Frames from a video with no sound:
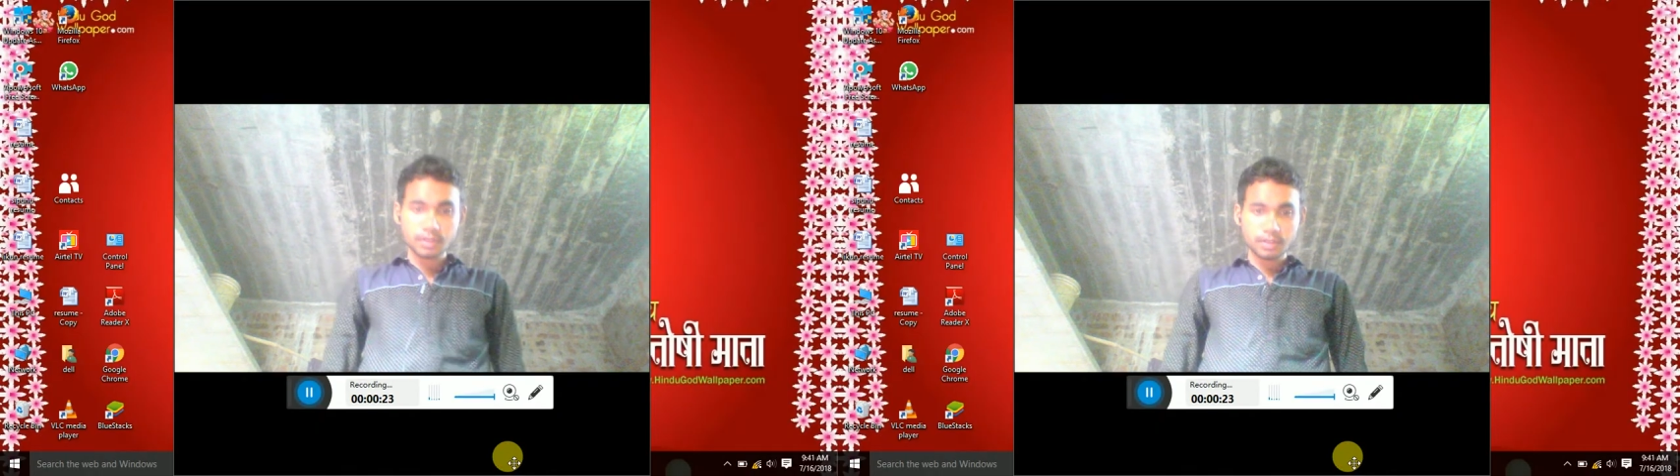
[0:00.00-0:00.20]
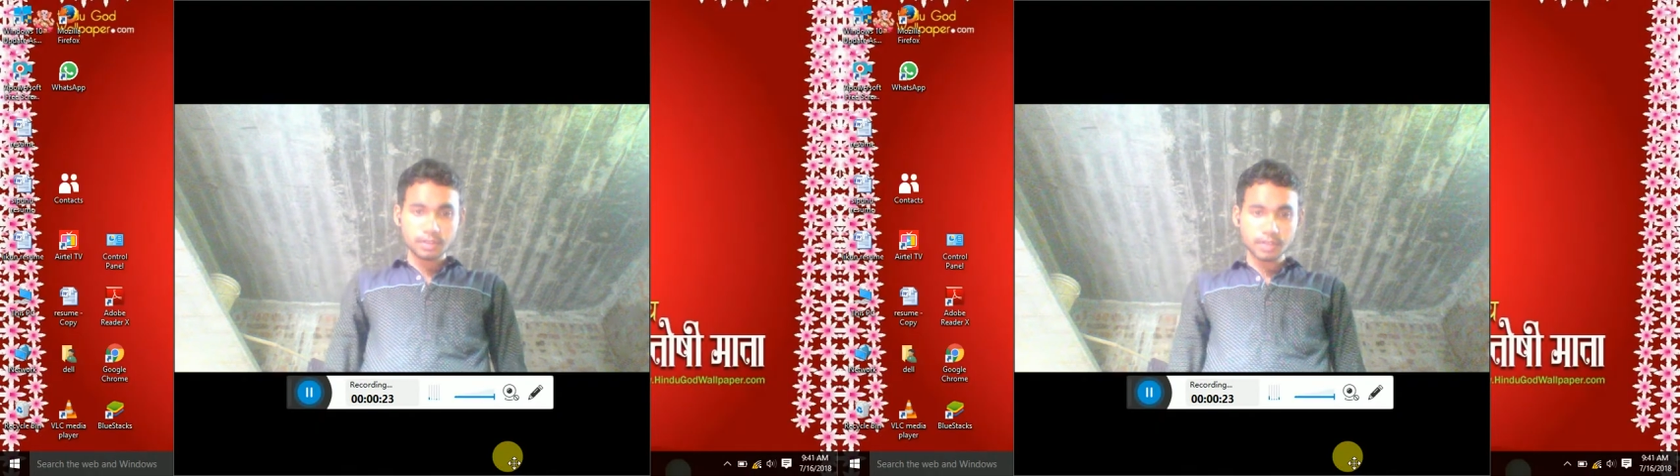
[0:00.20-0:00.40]

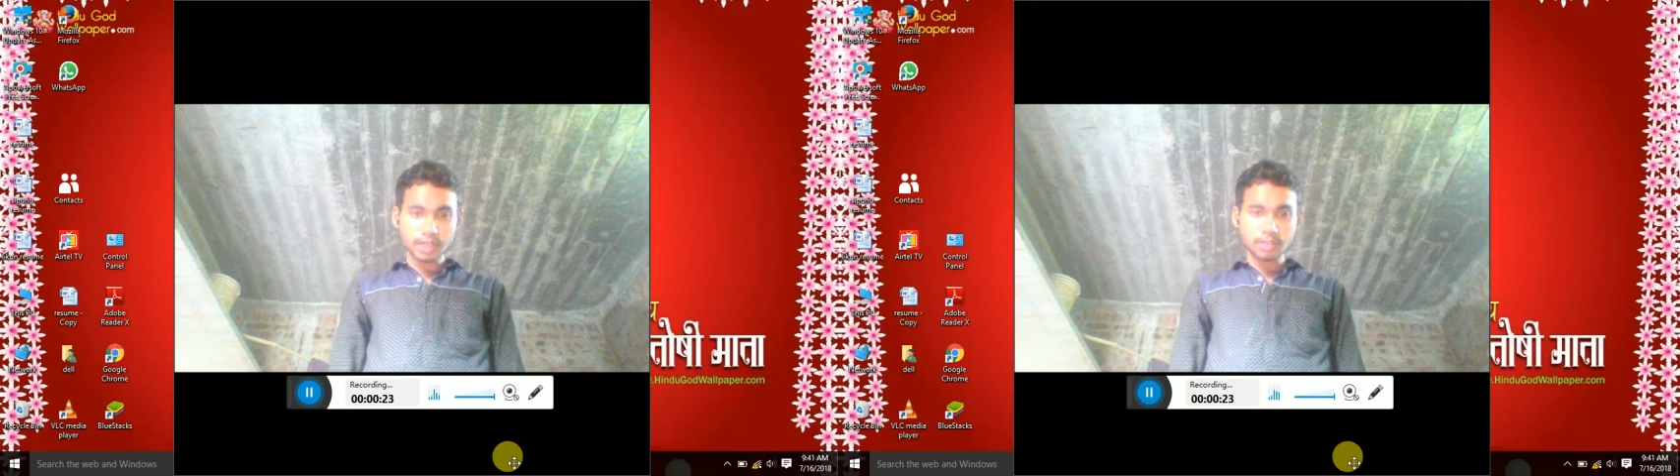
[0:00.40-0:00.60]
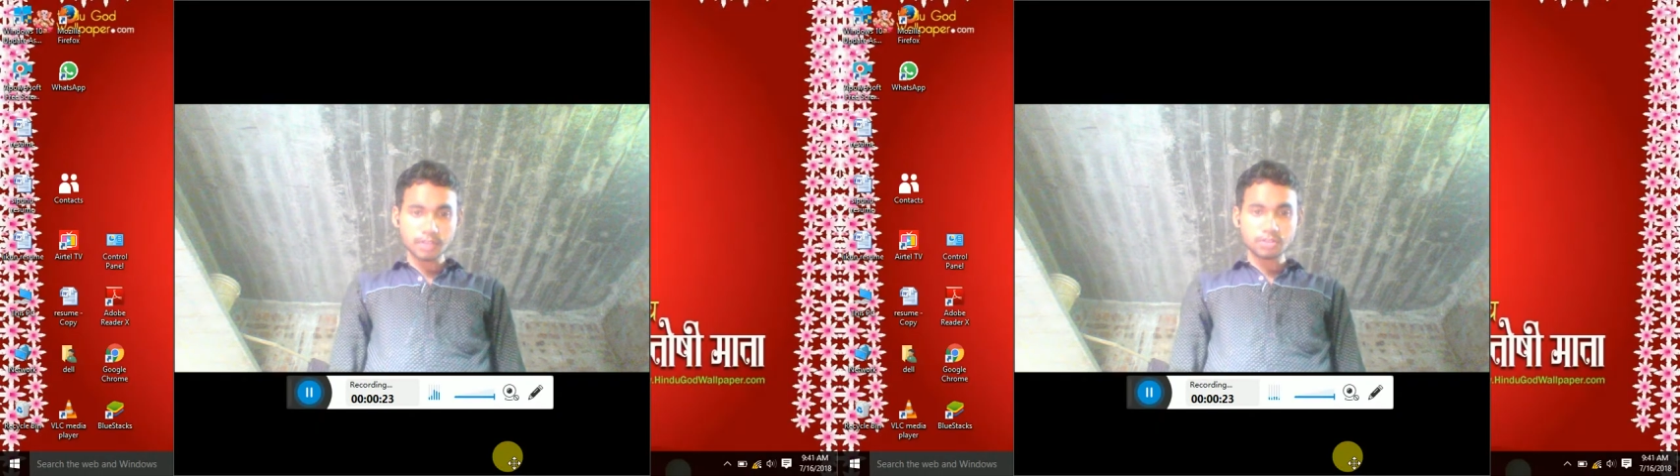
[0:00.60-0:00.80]

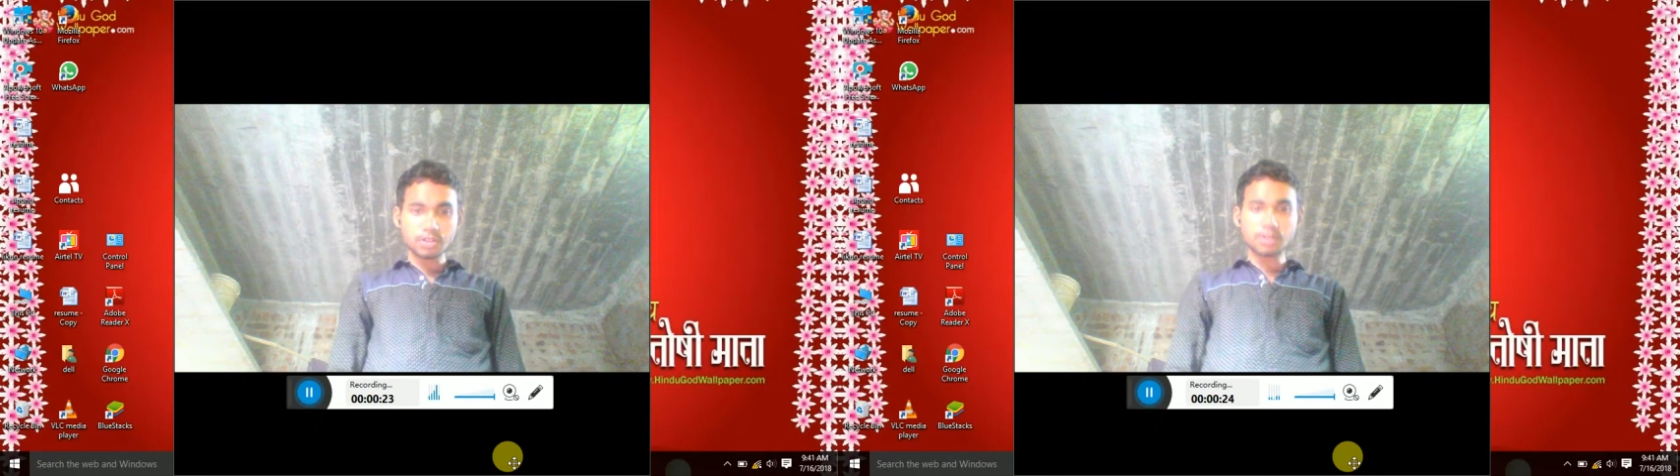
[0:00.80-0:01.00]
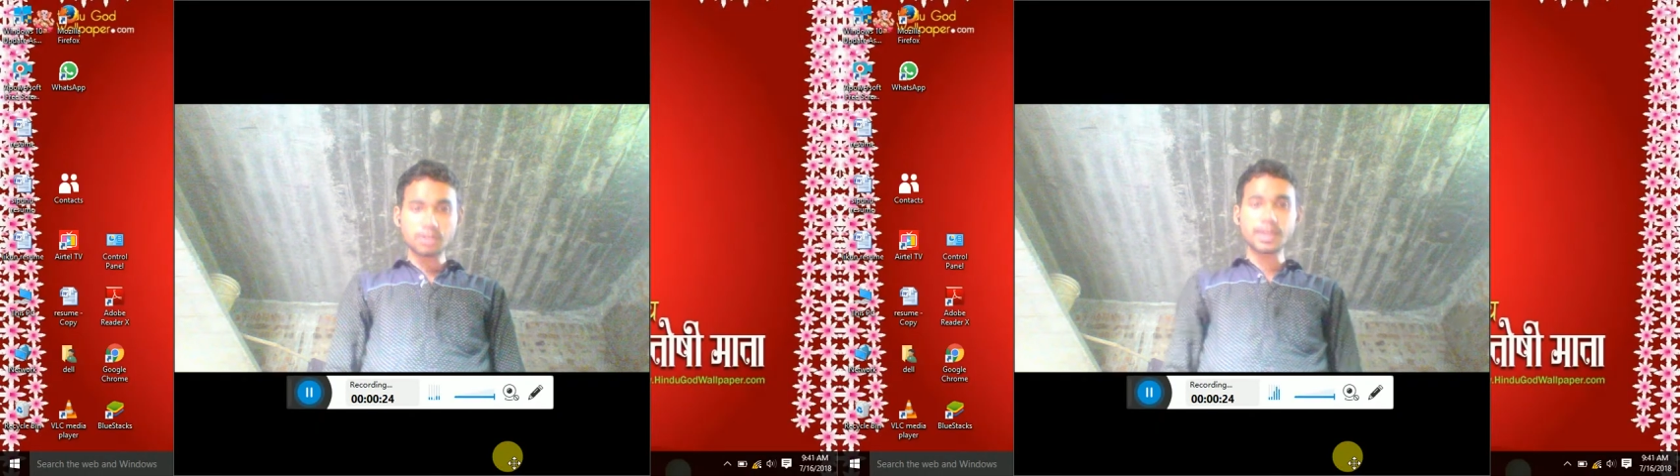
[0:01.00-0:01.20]
ठीक है
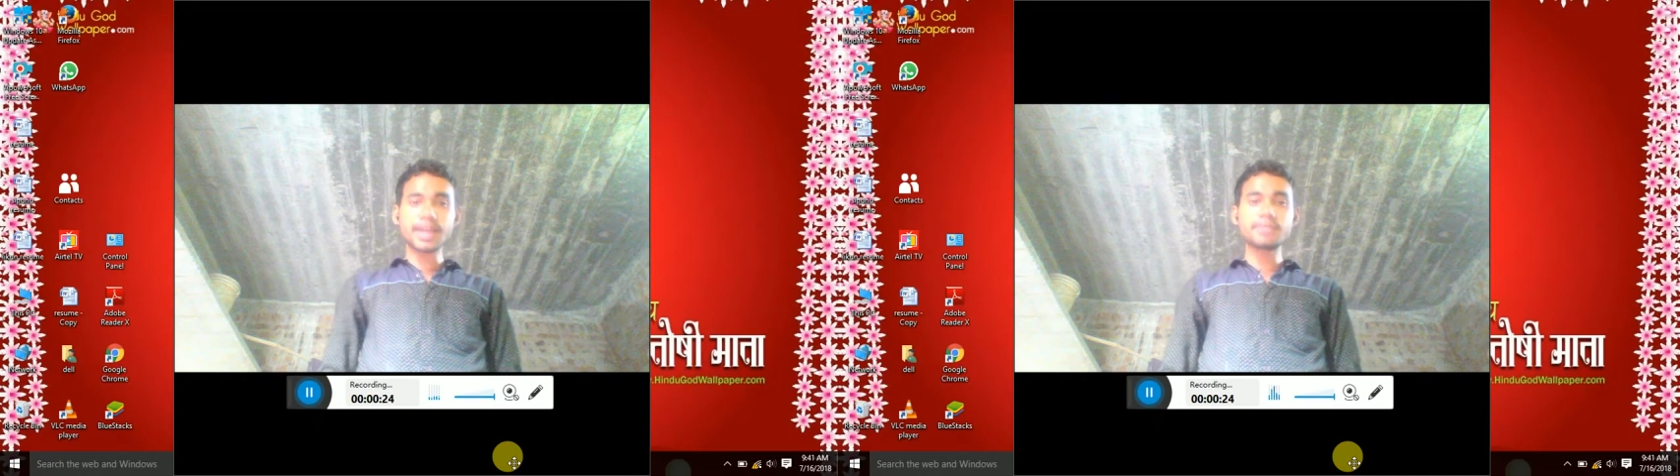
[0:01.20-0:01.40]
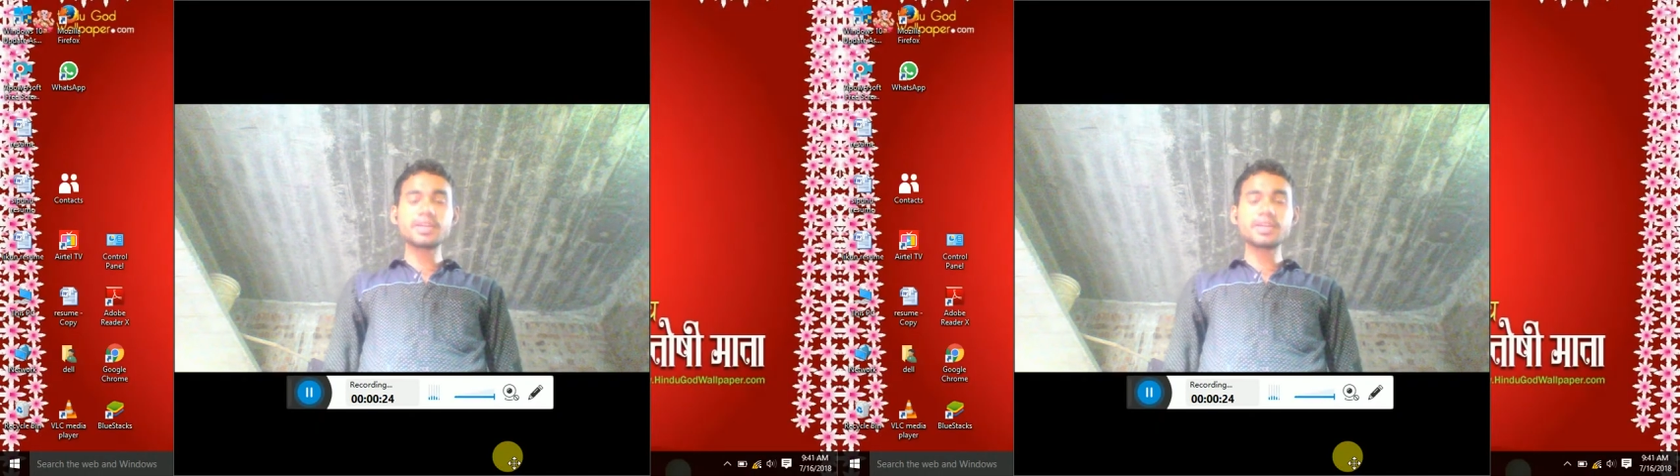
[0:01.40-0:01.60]
दोस्तों एक